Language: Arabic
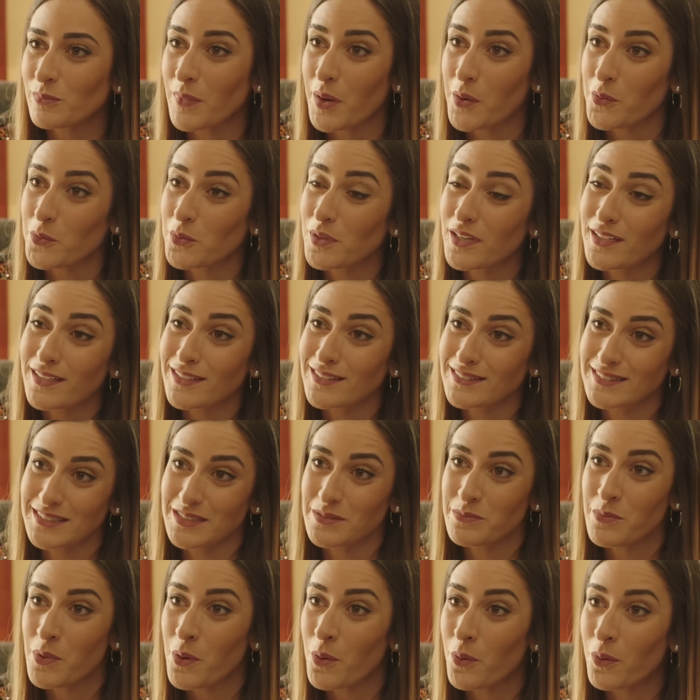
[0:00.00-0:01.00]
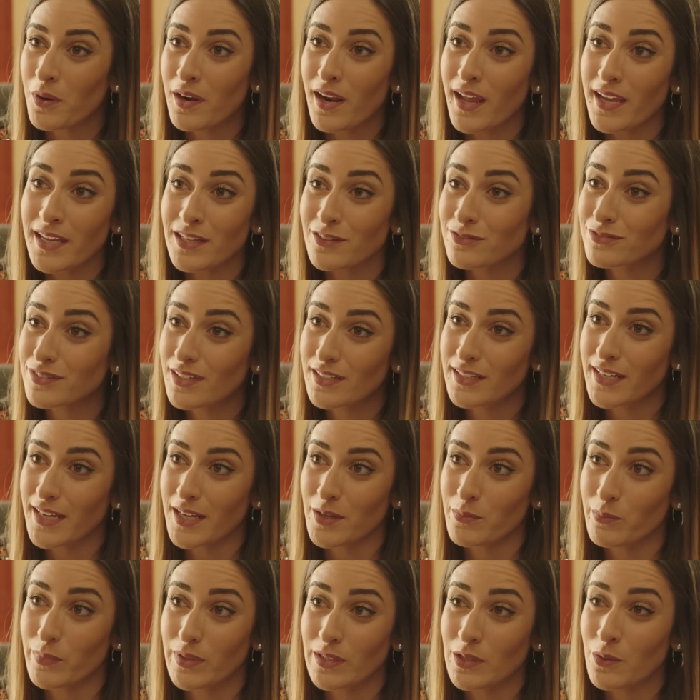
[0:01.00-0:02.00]
معقول انا ديما هو اللي هيفضل
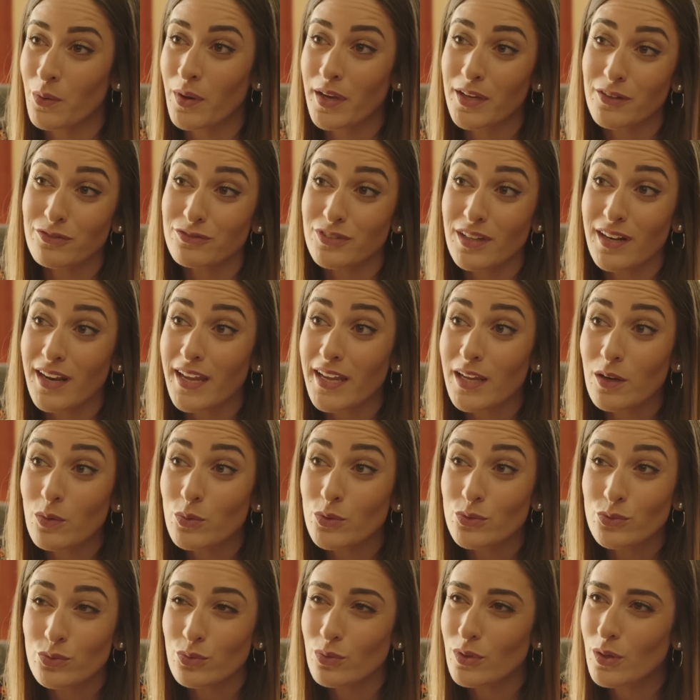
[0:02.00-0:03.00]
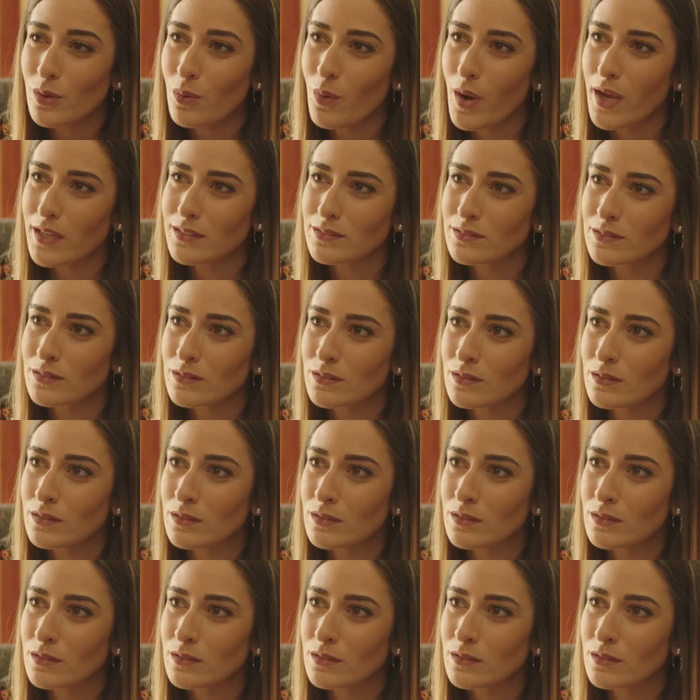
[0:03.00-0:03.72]
يحبني وهيفضل حلو طول الوقت